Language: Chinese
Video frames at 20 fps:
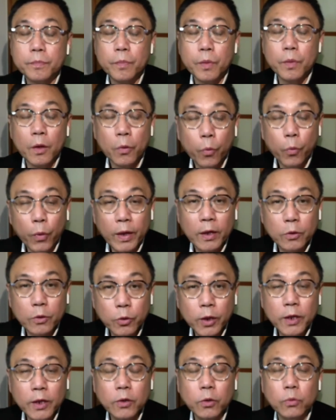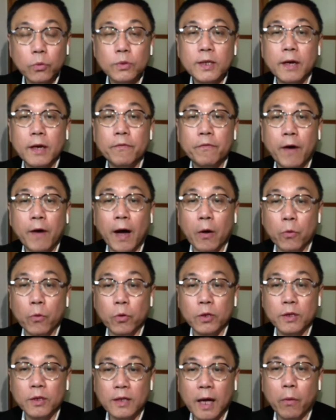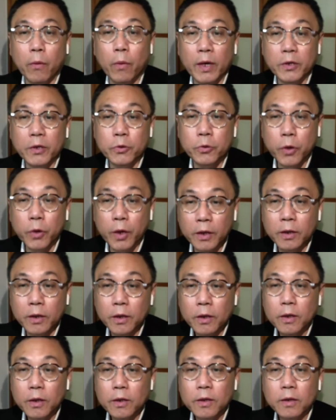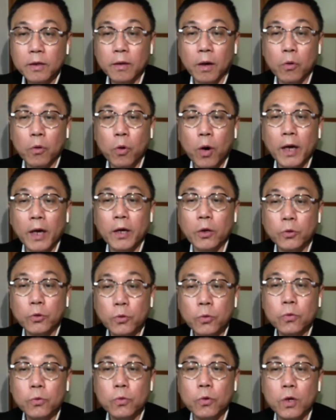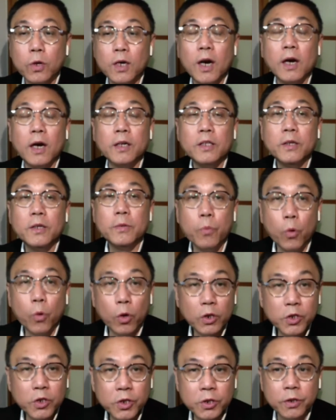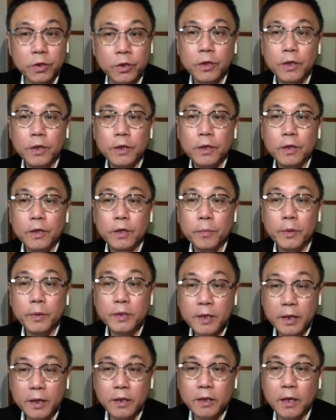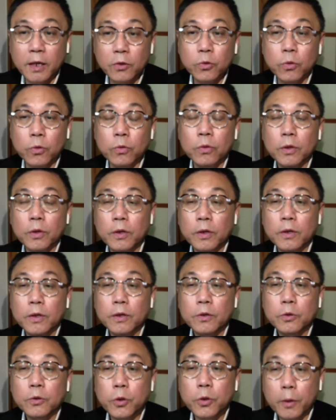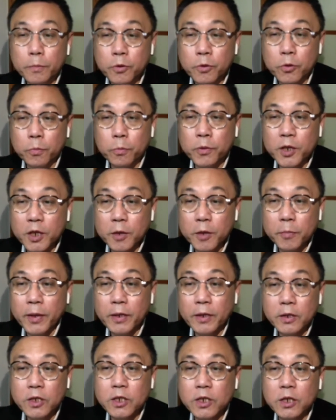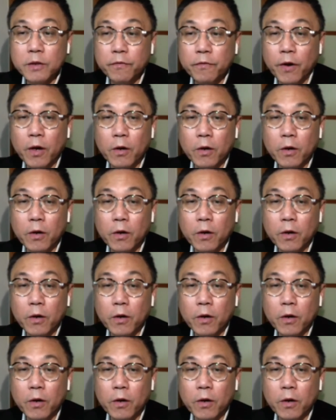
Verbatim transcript: 为了推动在法国的大外宣，那夸耀中国抗疫模式。那么这个当中却去批评西方